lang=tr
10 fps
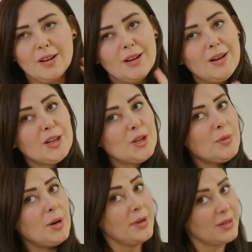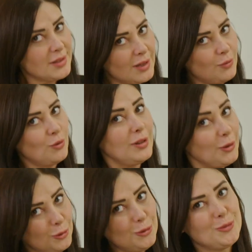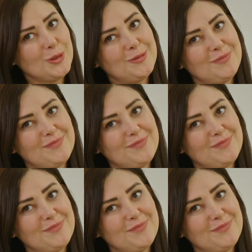Hakim abi estağfurullah olur mu?